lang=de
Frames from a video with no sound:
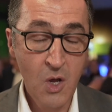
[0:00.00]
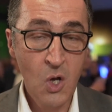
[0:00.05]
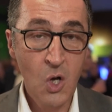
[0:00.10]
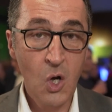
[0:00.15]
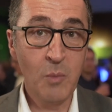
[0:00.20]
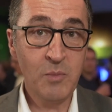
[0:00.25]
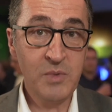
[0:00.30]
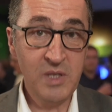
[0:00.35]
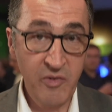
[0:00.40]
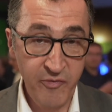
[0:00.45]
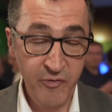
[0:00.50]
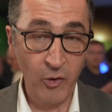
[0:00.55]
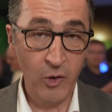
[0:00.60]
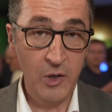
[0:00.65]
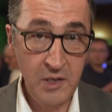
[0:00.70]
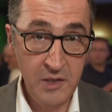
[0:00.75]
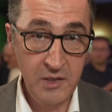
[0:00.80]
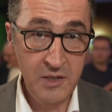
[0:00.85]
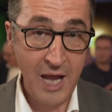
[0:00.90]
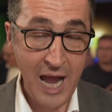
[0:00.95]
um die
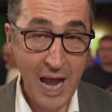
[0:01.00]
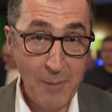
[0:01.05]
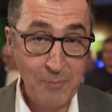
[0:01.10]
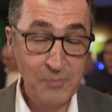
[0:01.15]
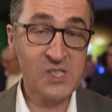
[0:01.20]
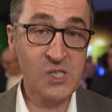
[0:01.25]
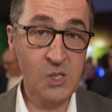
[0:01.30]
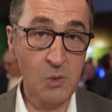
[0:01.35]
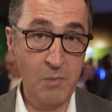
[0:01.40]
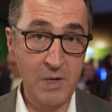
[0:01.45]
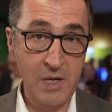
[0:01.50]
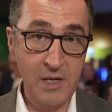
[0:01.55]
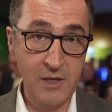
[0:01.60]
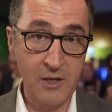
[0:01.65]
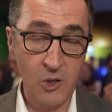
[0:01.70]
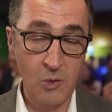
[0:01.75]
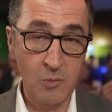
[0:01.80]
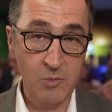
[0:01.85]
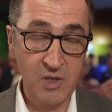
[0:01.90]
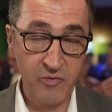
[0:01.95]
Folgen
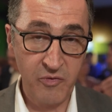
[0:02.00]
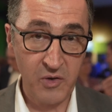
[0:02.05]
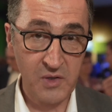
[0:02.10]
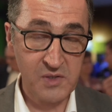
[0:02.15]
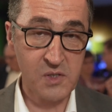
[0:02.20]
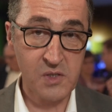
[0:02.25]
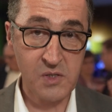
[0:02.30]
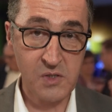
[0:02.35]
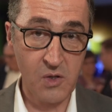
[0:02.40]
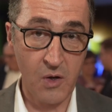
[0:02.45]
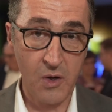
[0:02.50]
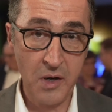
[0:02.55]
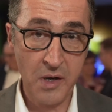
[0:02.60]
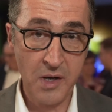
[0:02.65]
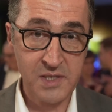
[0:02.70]
abzumildern, um dafür zu sorgen,